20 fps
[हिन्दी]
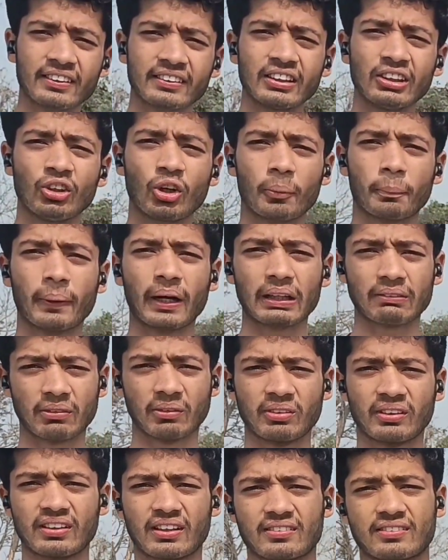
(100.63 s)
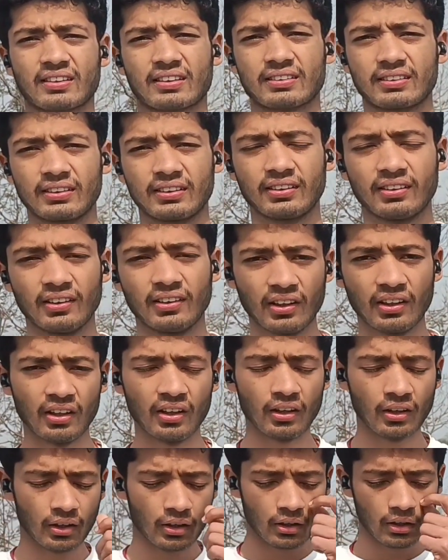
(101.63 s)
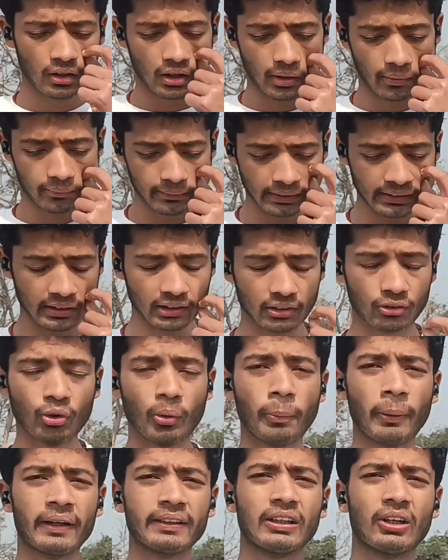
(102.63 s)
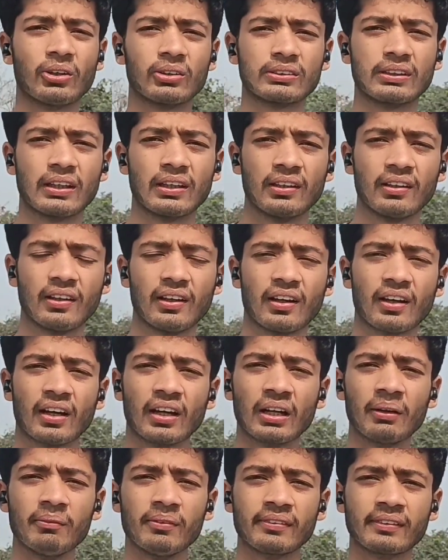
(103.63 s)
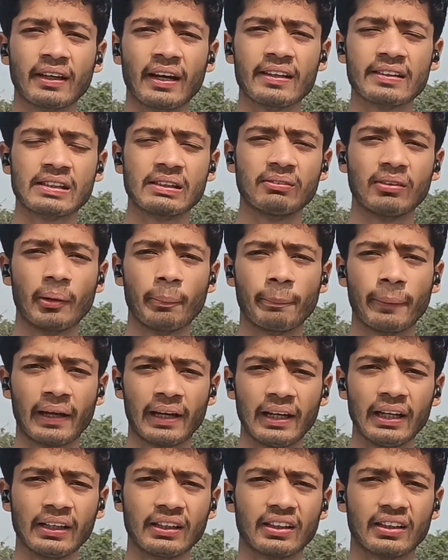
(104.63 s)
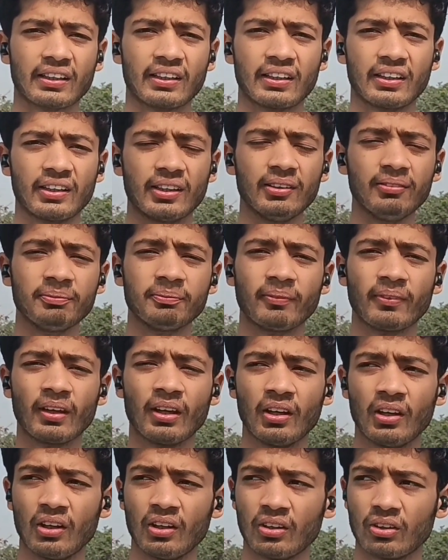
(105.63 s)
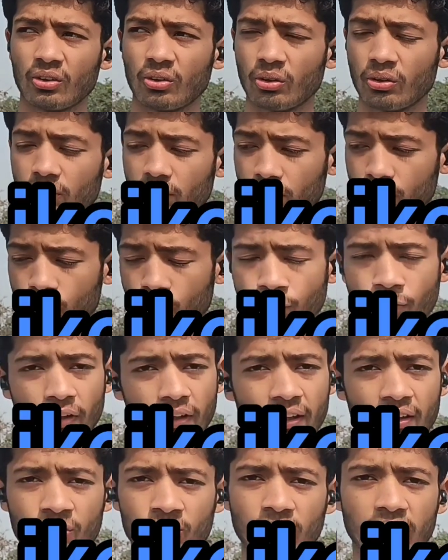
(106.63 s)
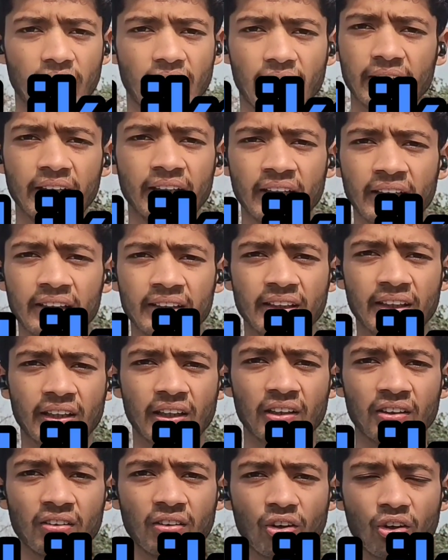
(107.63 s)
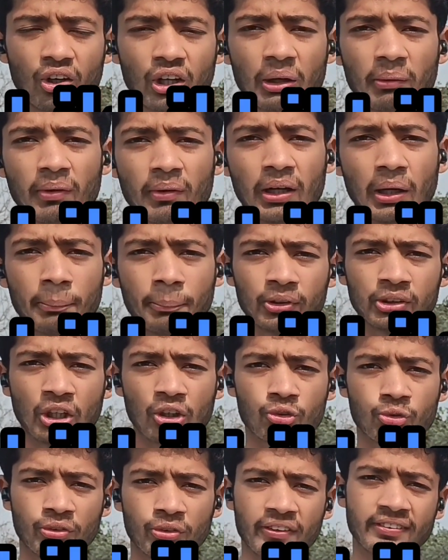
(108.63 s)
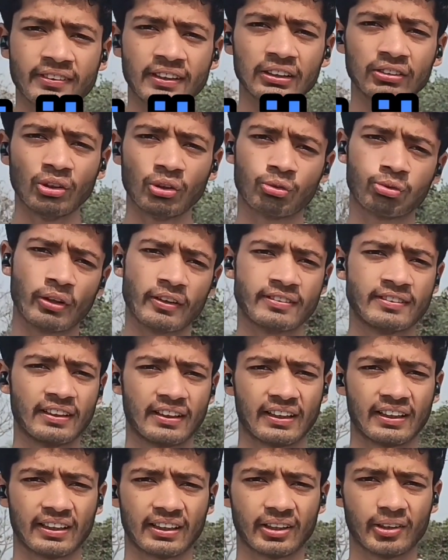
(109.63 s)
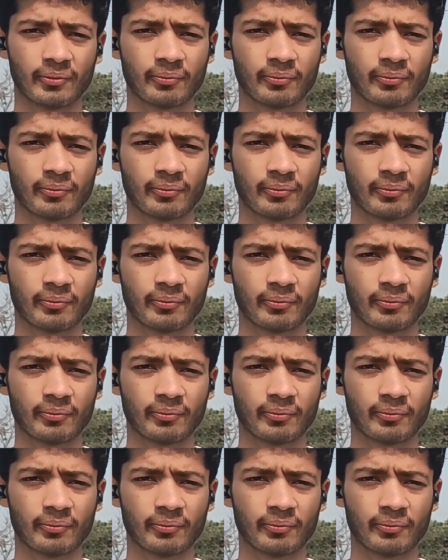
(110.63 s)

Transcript: हैं और बाद में भी कर सकते हैं देखिए दो फायदा होता है अगर हम इसका इस्तेमाल पहले कर रहे हैं तो जो फंगस कोई आने नहीं देगा और हमारा पौधा स्वस्थ है तो स्वस्थ ही रहेगा